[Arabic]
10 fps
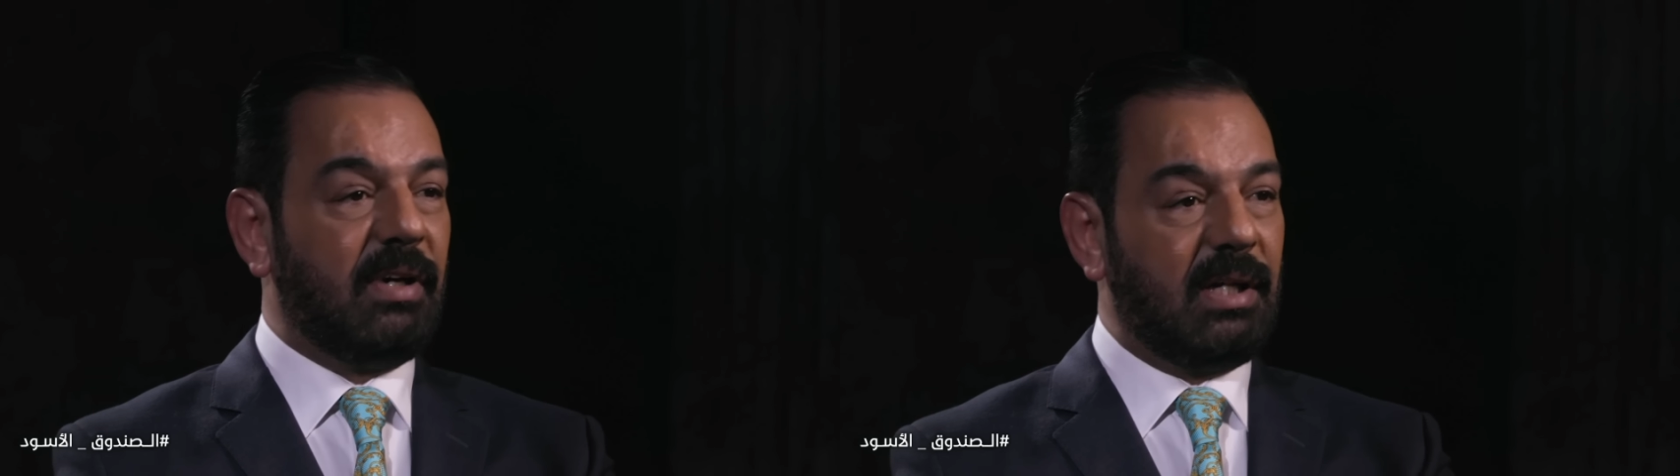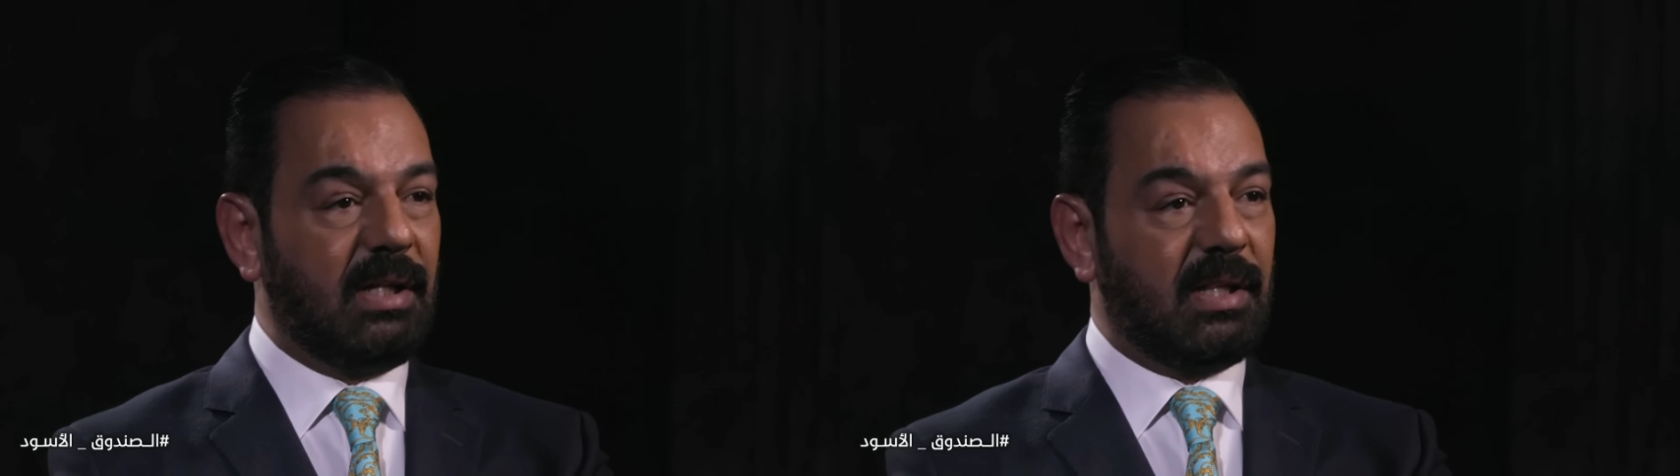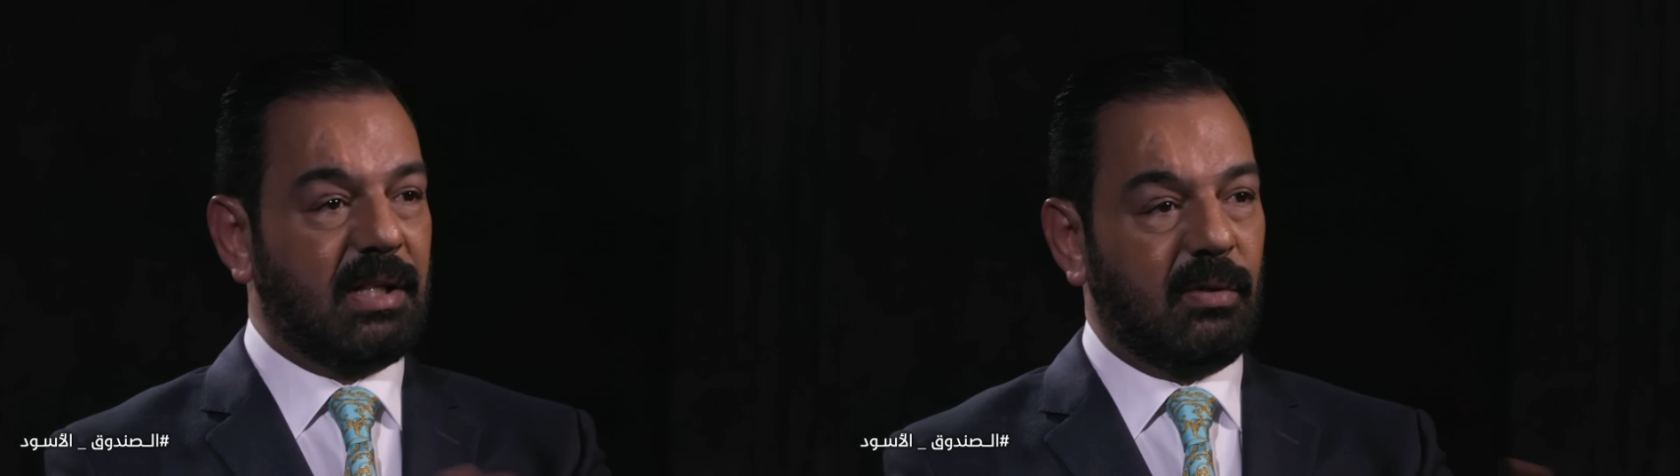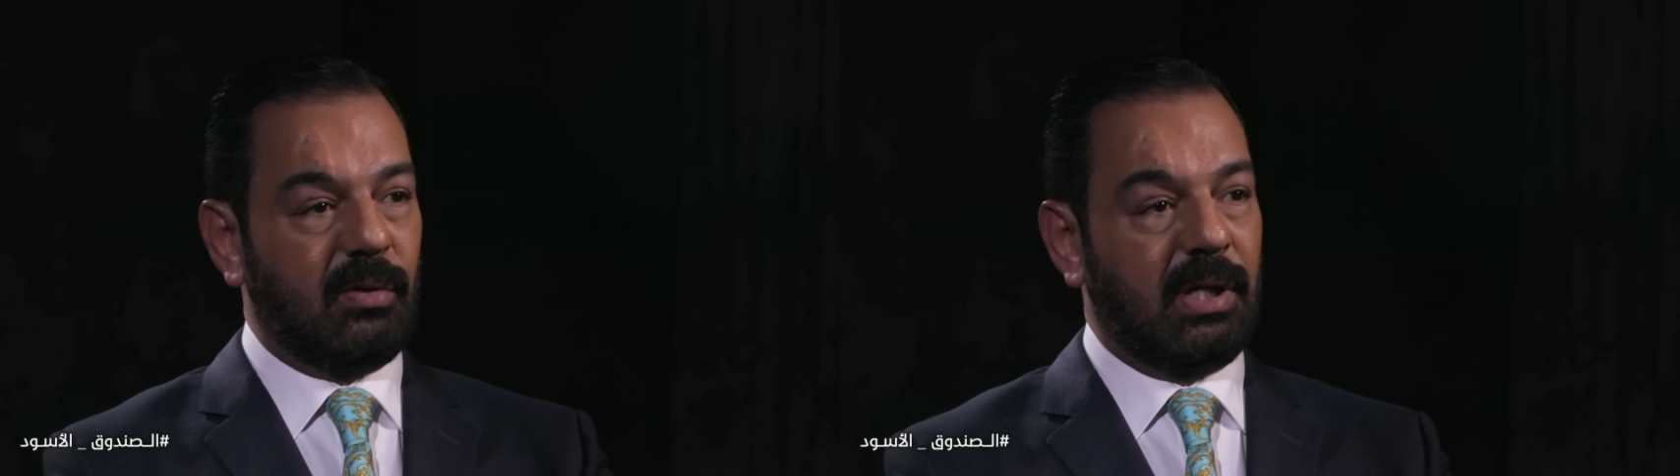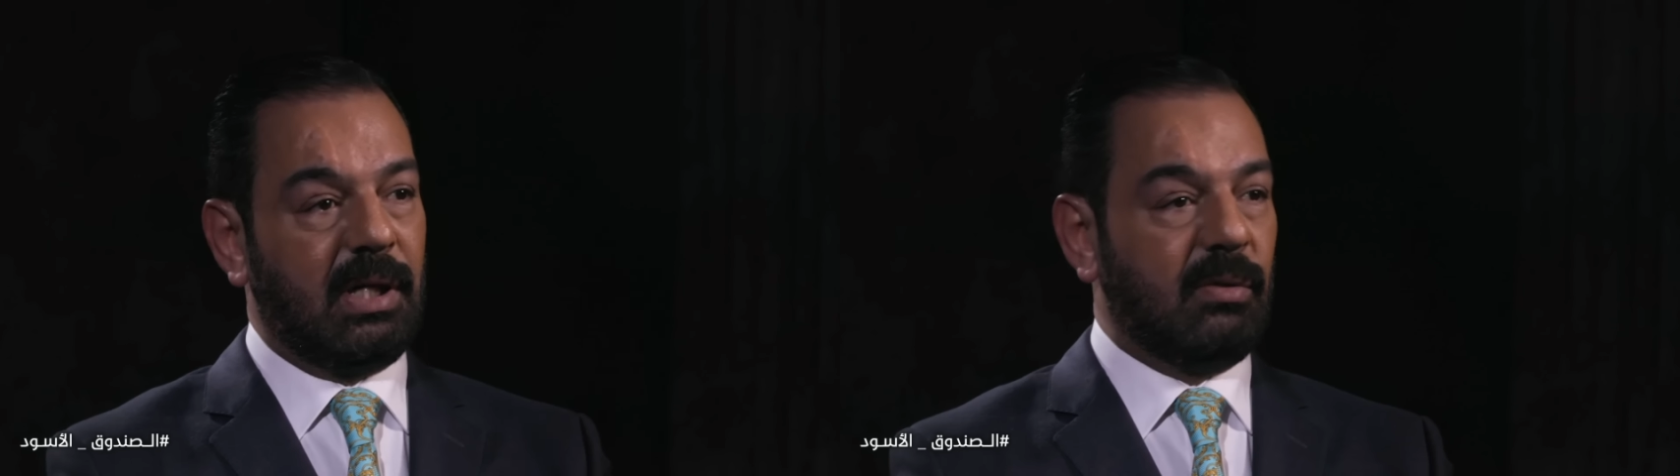هذه
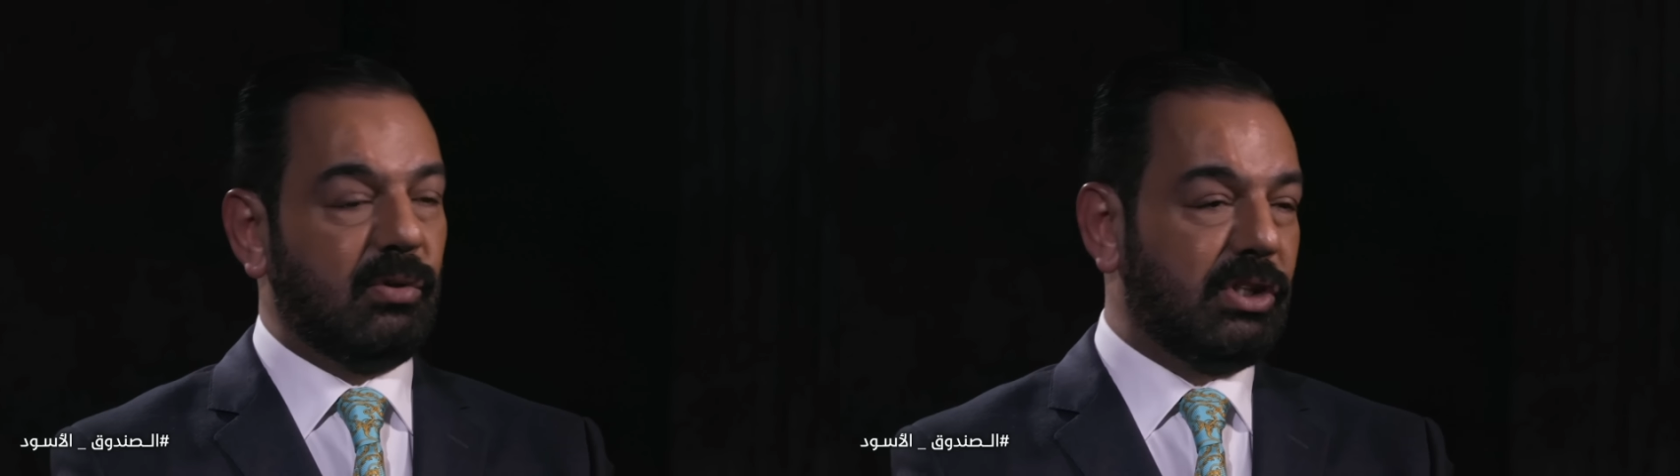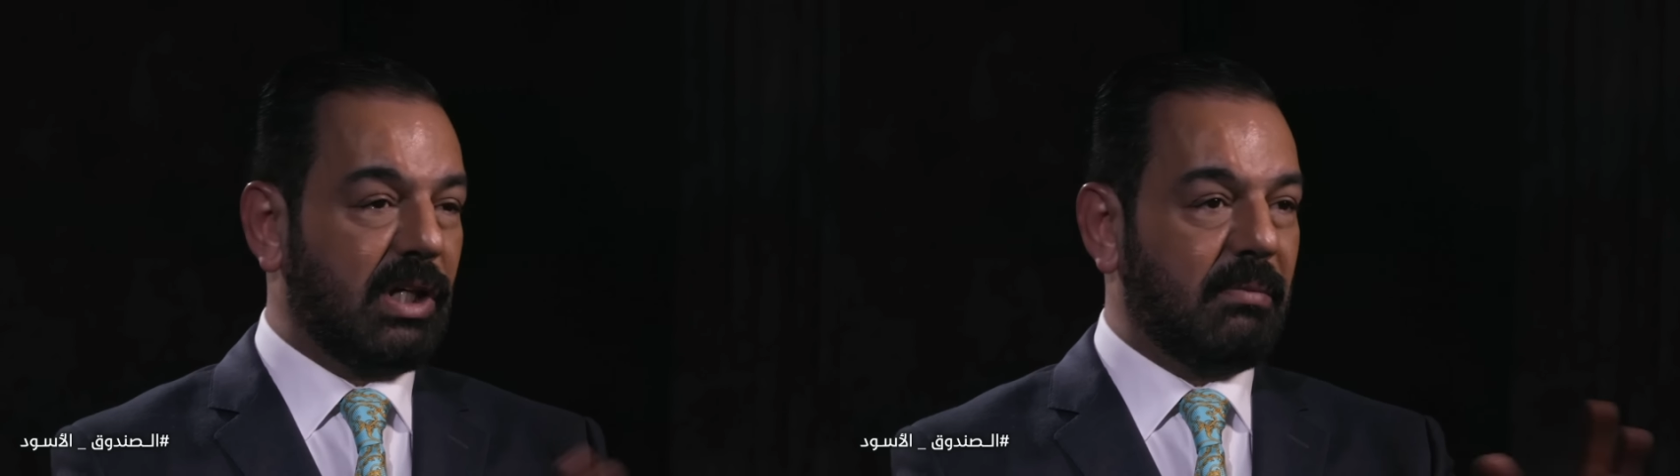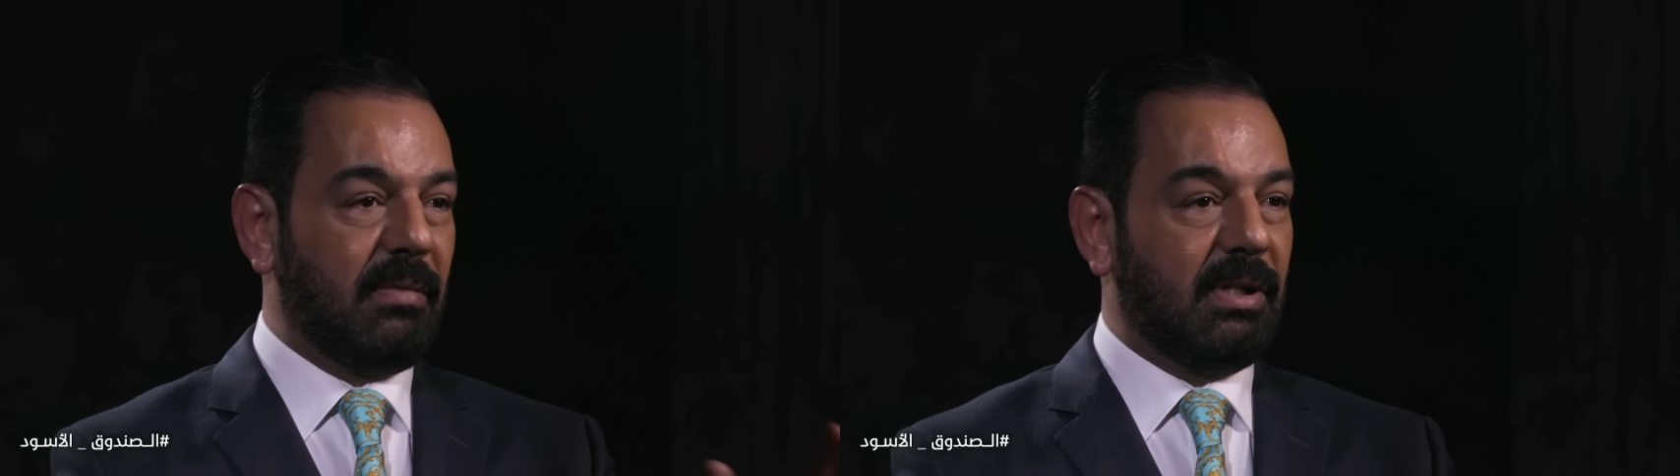الثوره او الشعب